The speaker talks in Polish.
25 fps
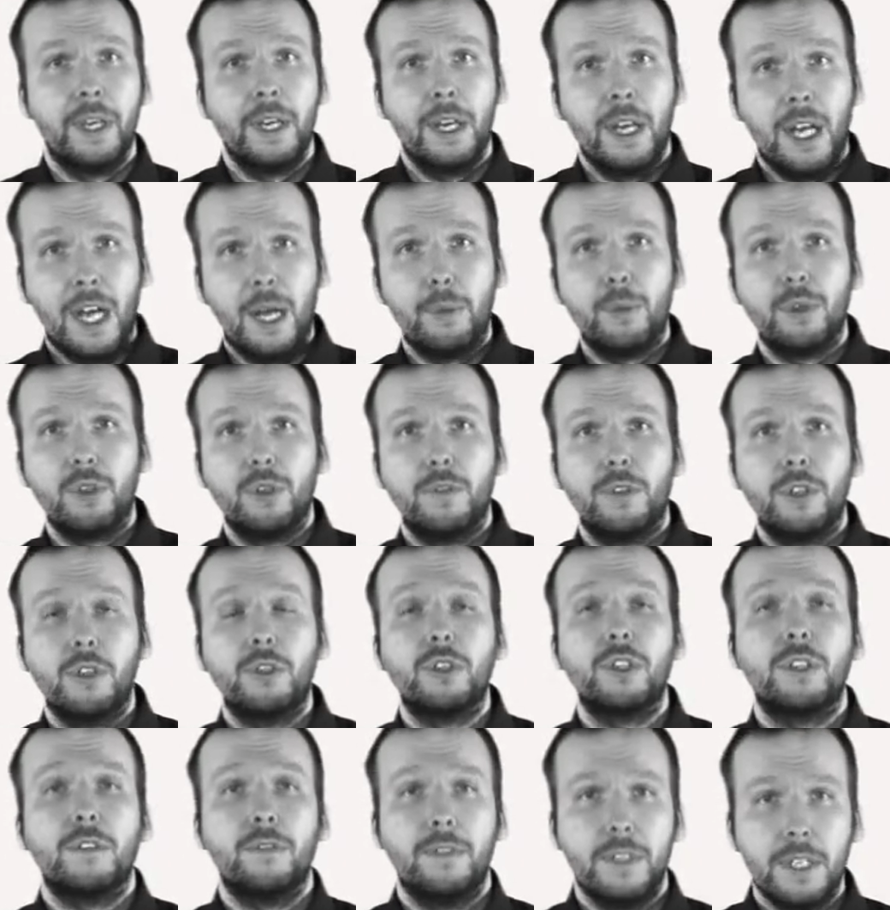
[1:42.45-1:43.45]
Aby dowiedzieć
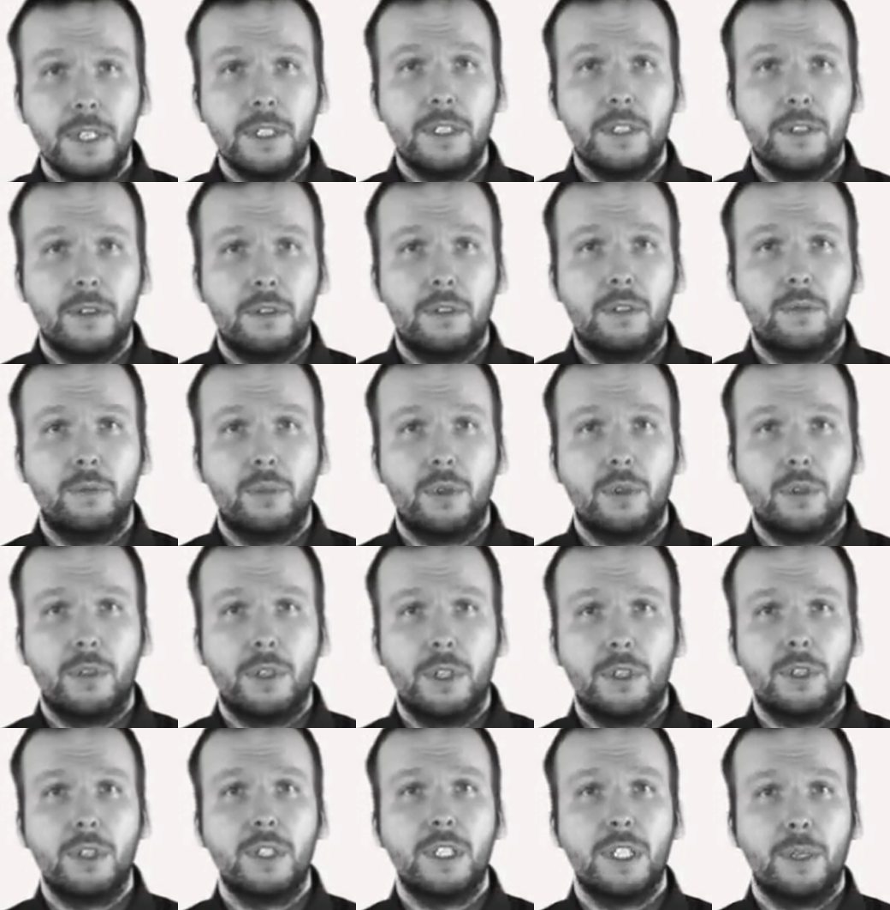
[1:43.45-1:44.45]
się więcej o tym
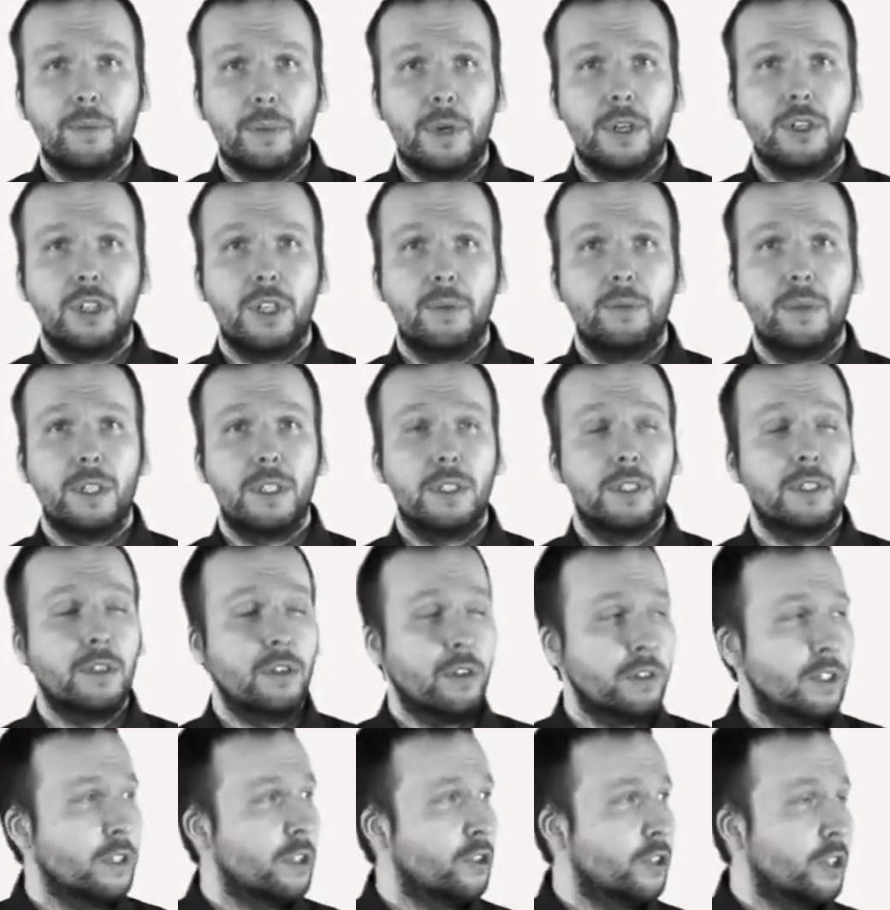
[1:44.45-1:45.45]
procesie, zapraszam na
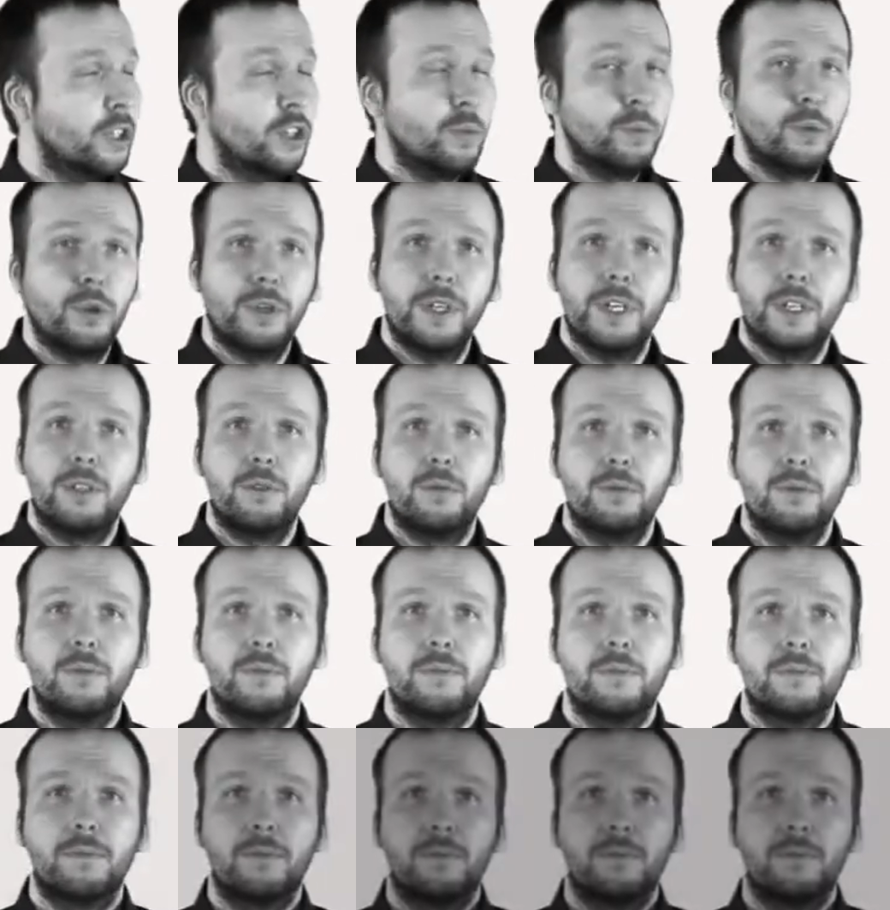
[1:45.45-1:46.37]
stronę naszego projektu.